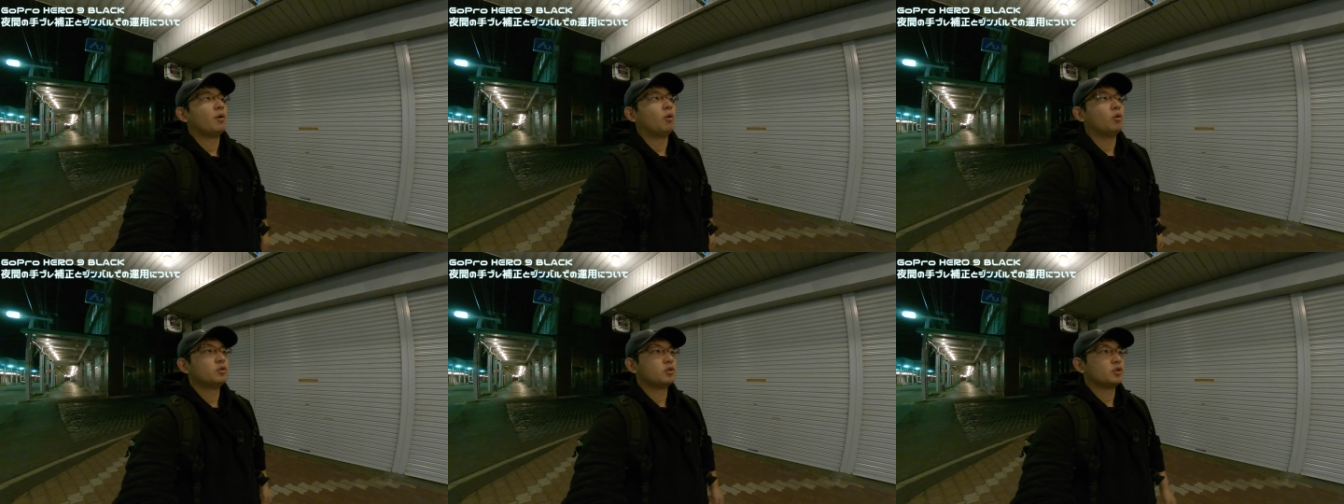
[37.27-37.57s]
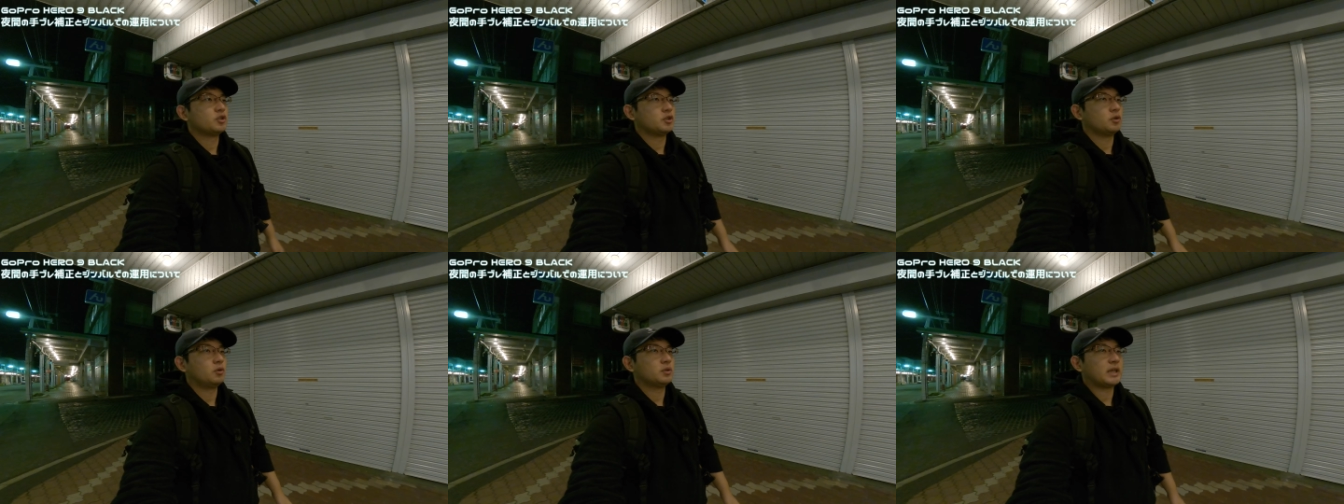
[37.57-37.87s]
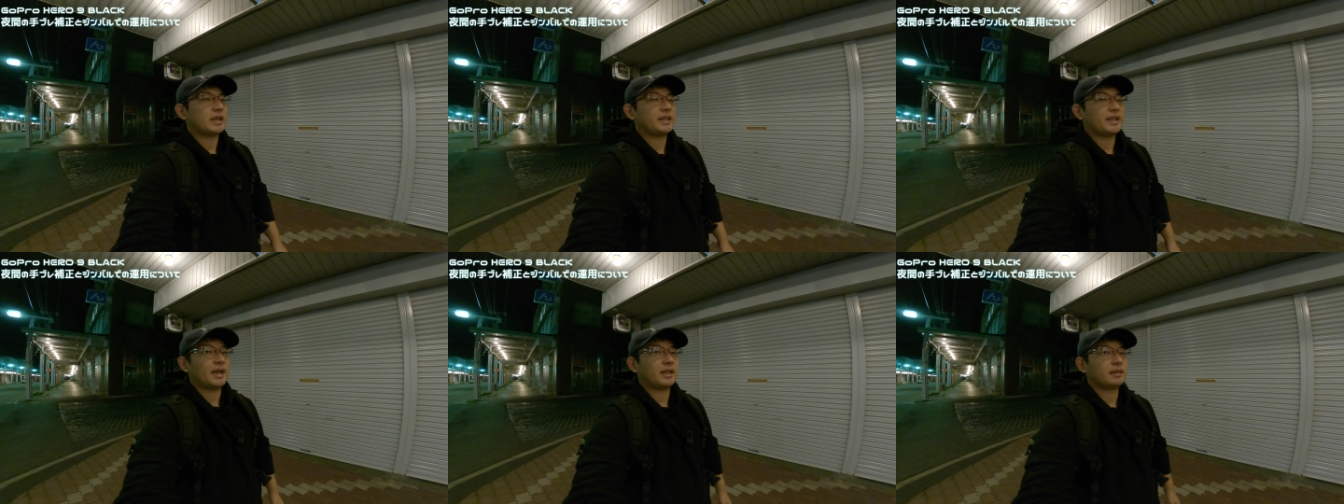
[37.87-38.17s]
オンの状
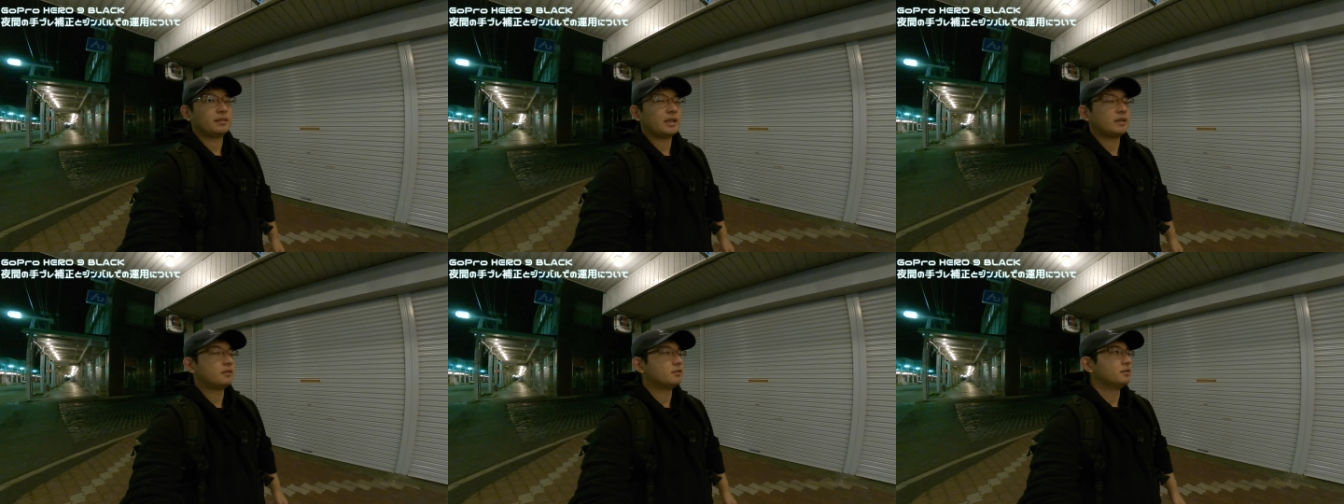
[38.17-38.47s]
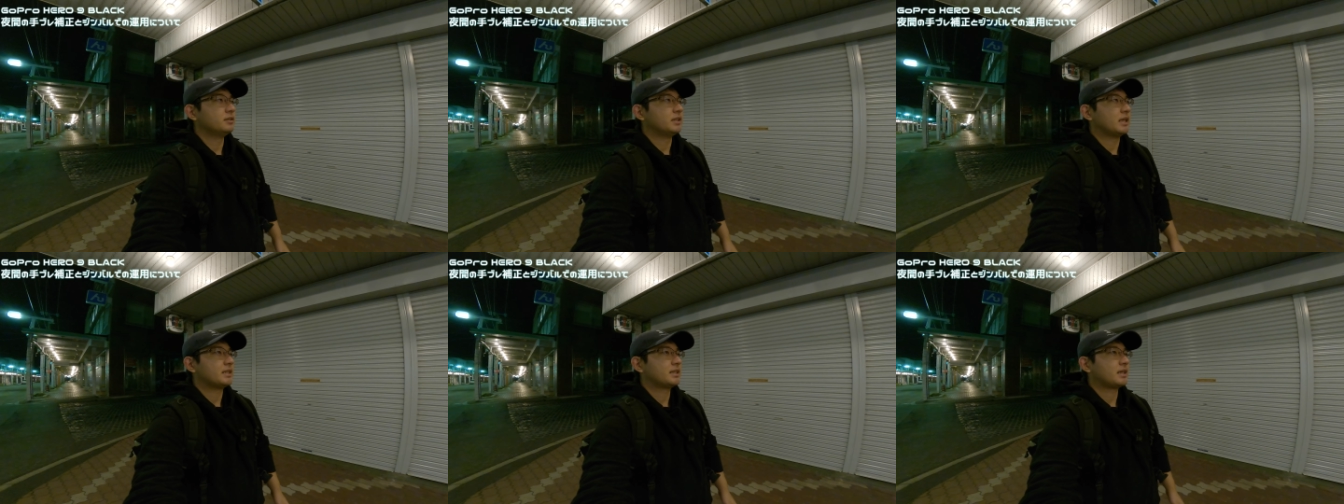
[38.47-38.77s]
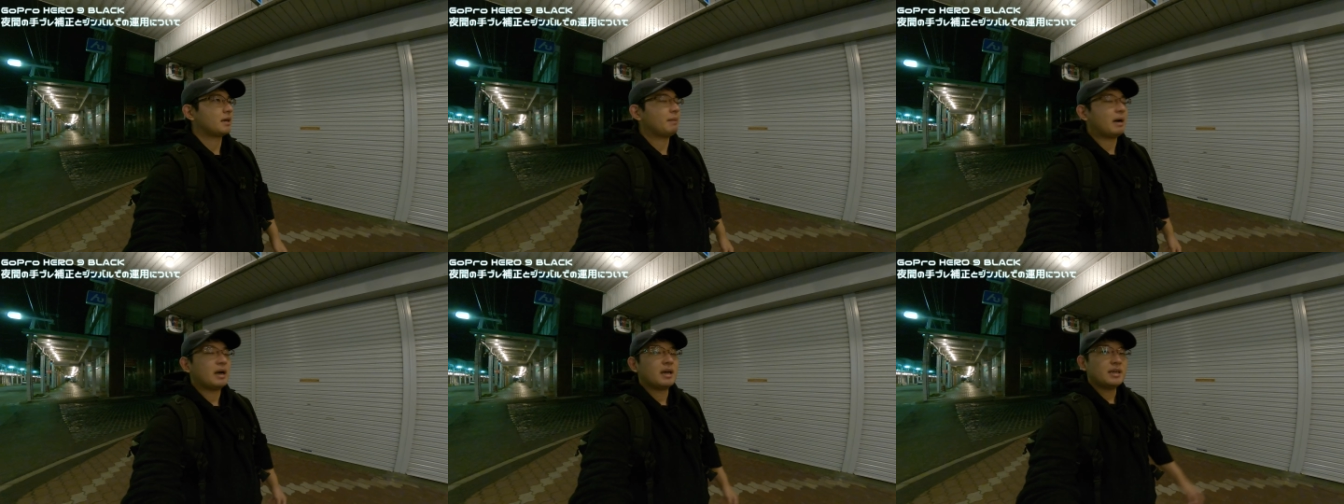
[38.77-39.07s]
態でやっていくんで
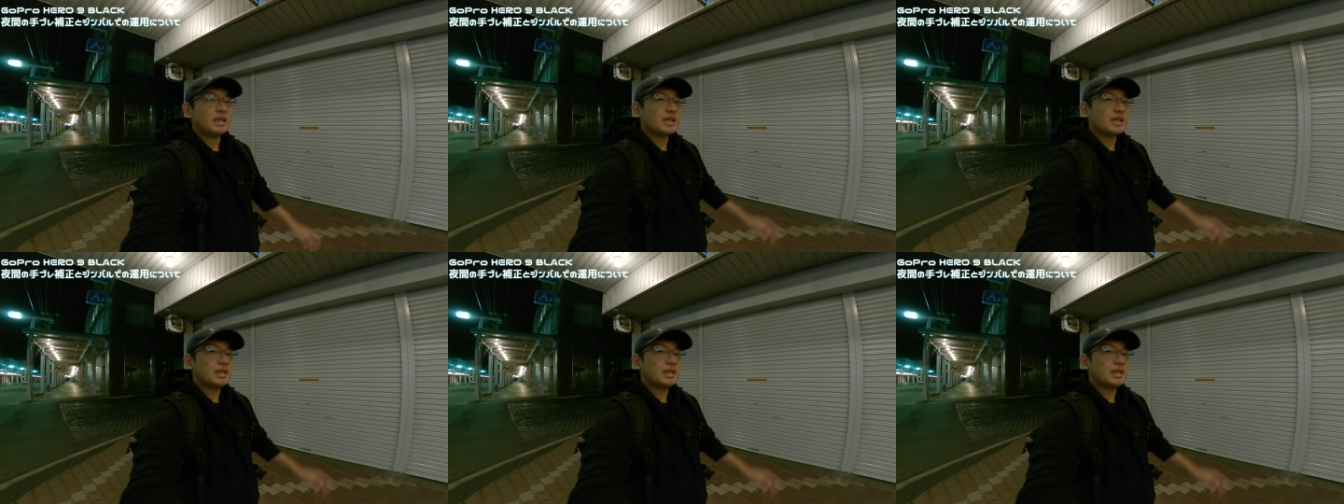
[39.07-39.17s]
すが、まあ、